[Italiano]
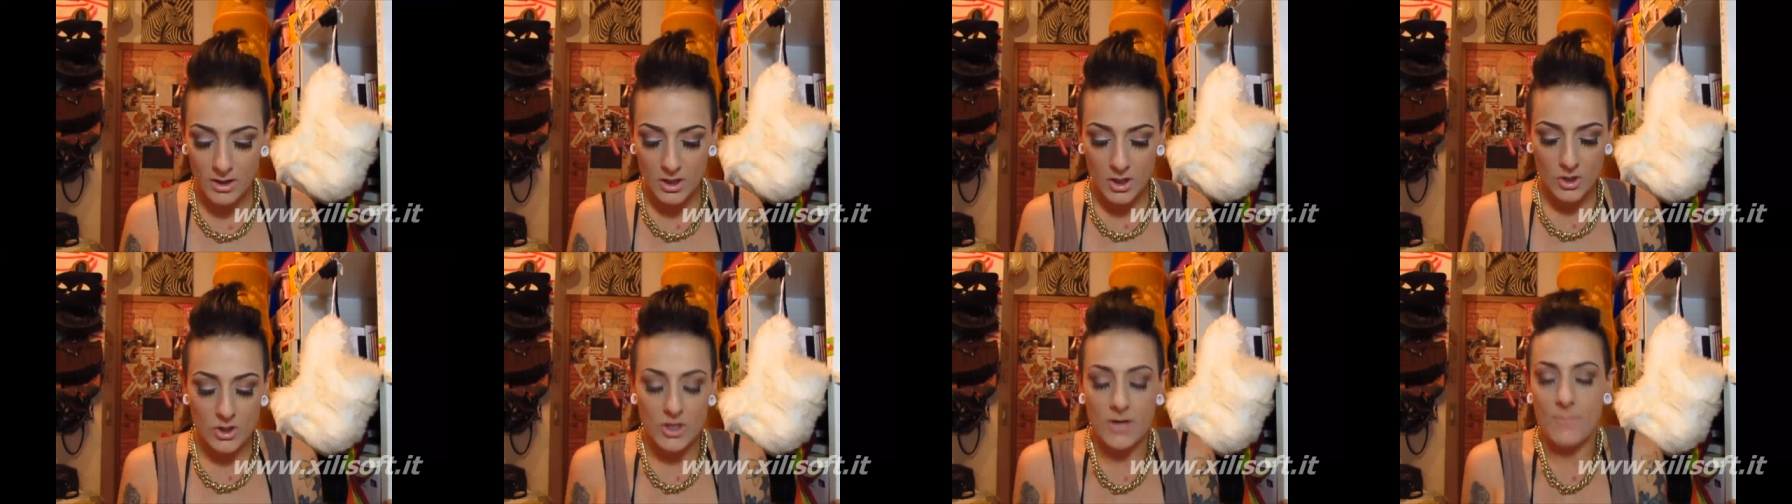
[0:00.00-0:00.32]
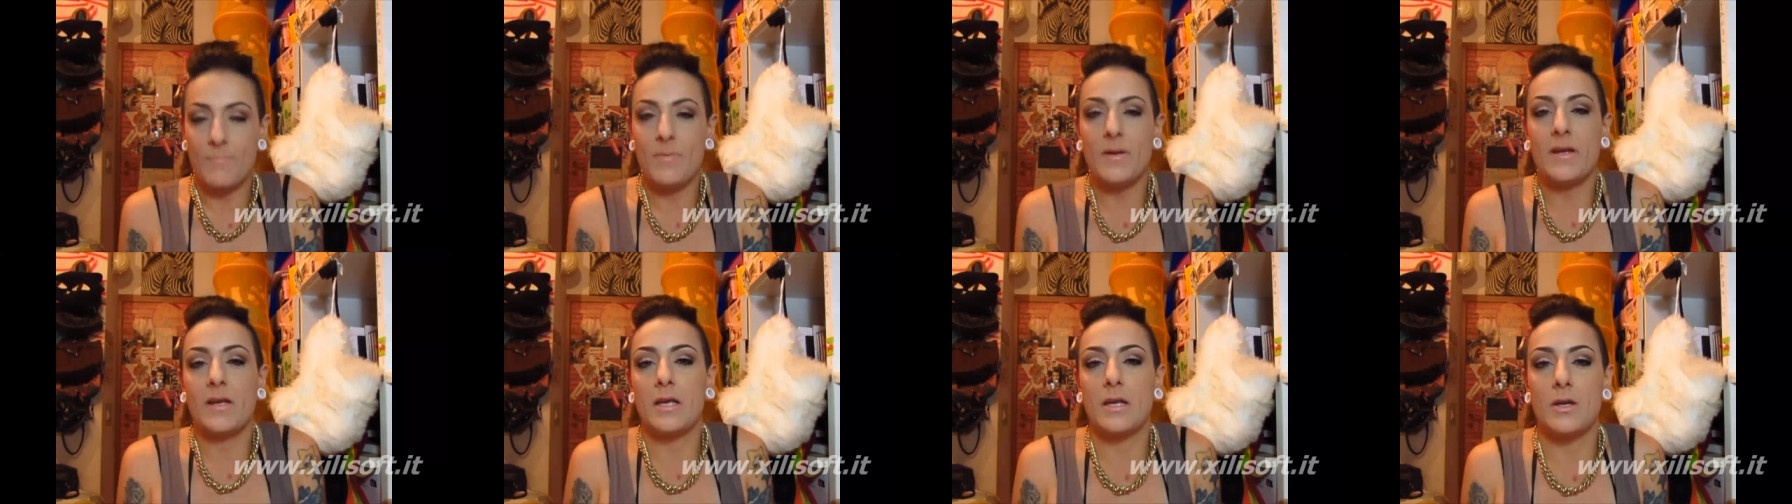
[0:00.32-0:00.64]
Cioè
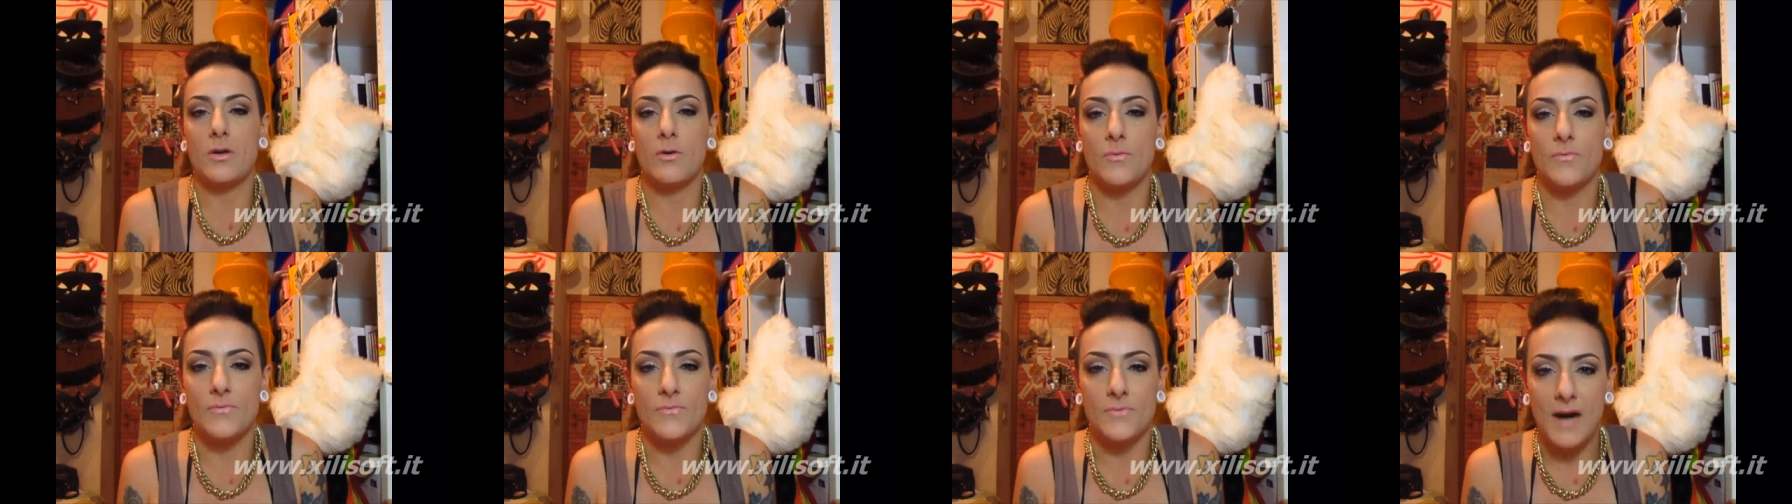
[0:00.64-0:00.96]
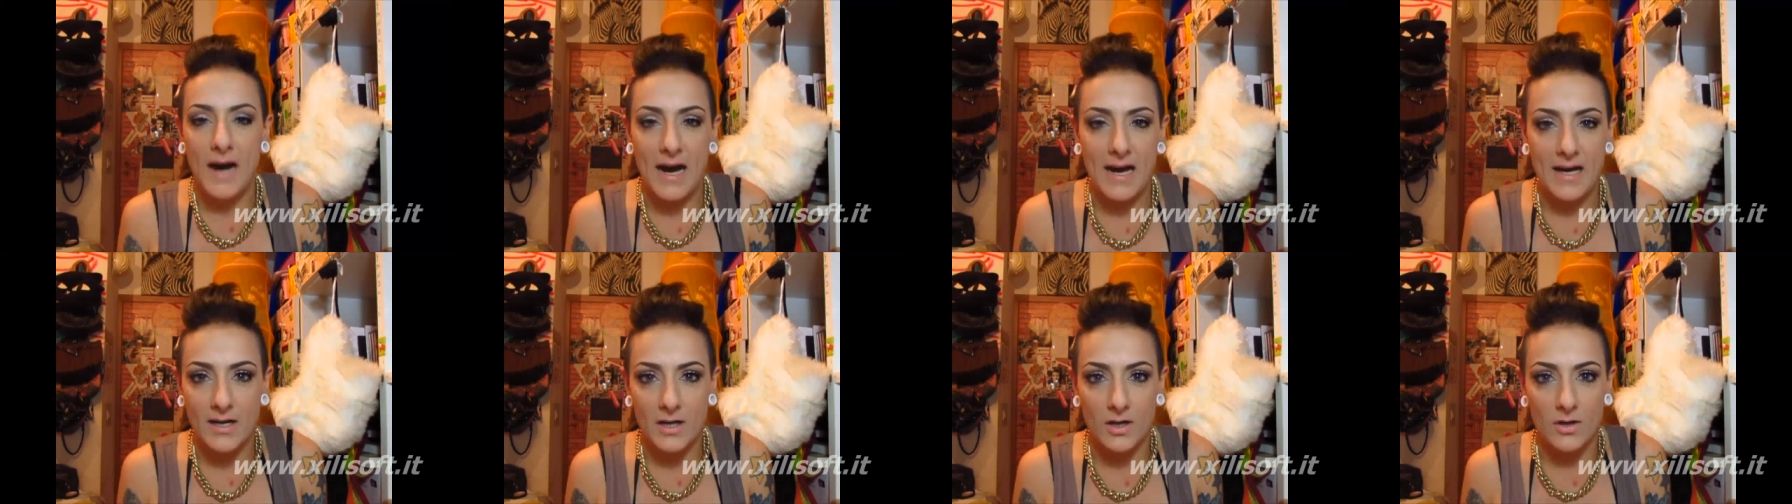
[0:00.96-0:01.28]
perché non
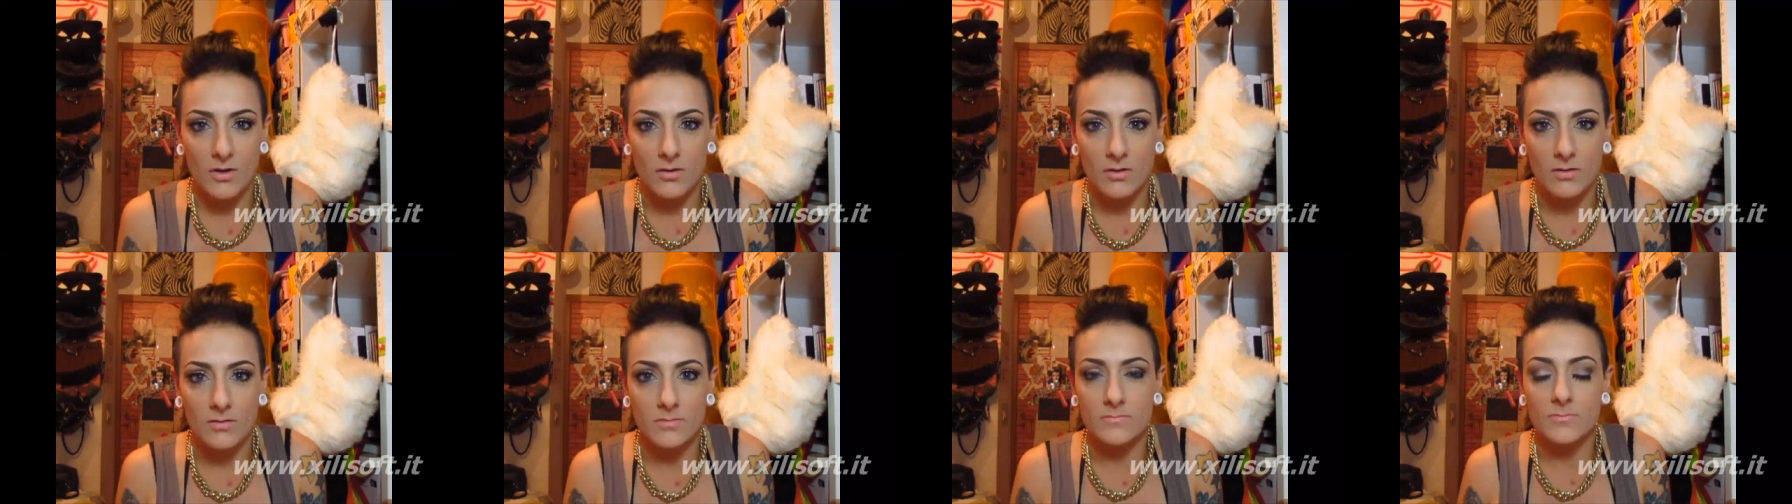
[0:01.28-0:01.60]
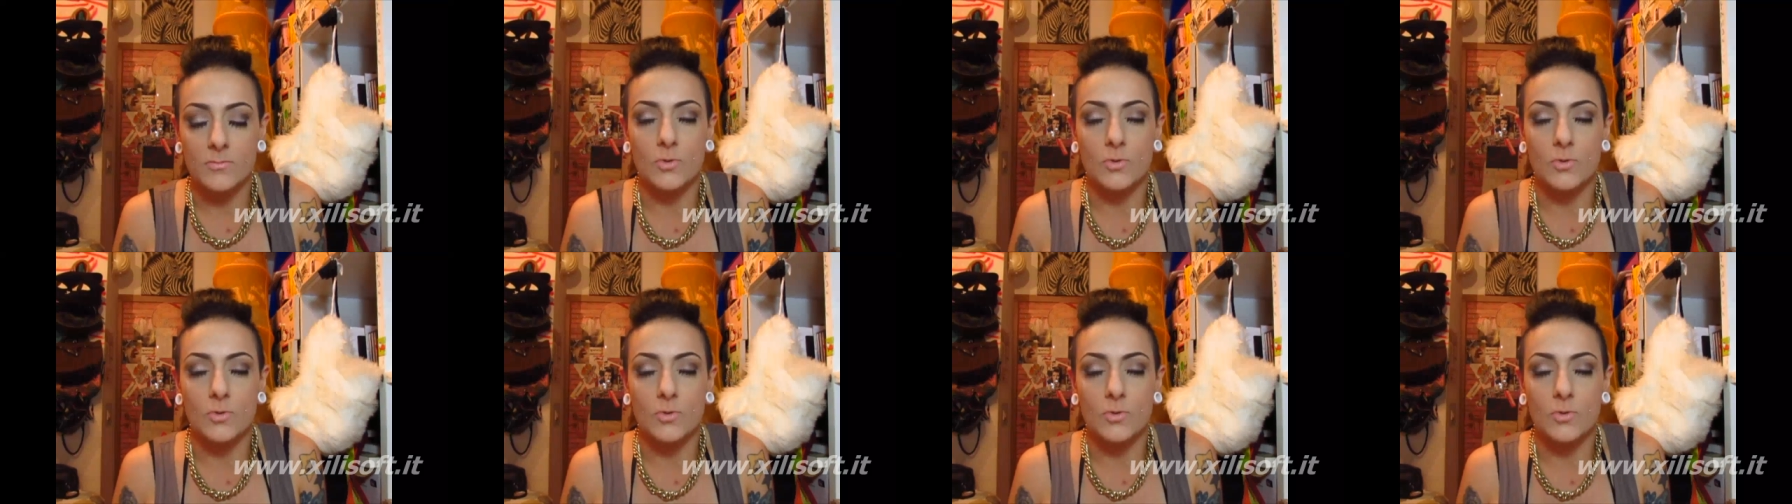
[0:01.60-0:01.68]
farlo?